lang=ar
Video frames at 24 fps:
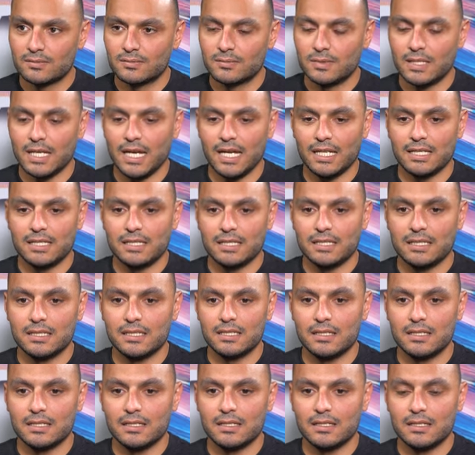يعني
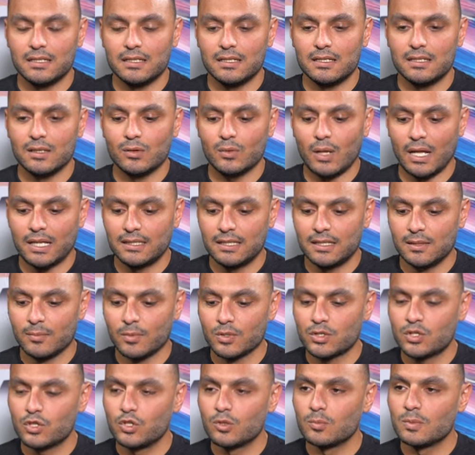آه، لو عندنا
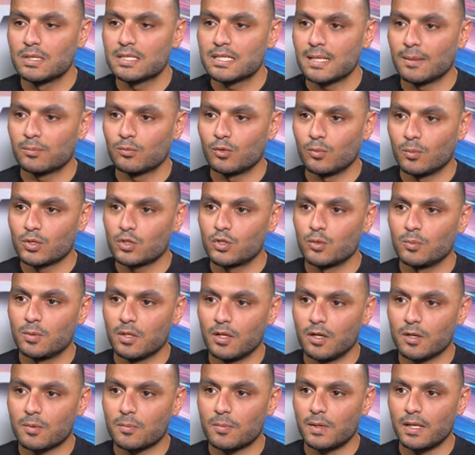ماتش يوم السبت وماتش يوم
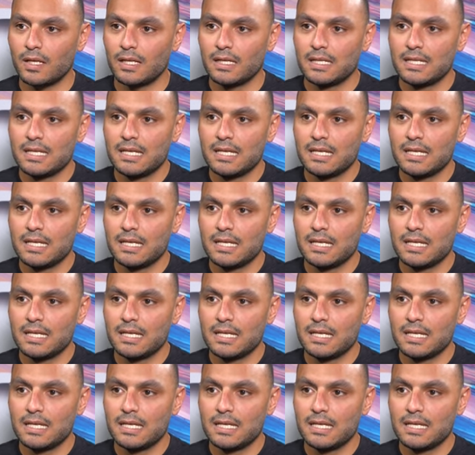الاربع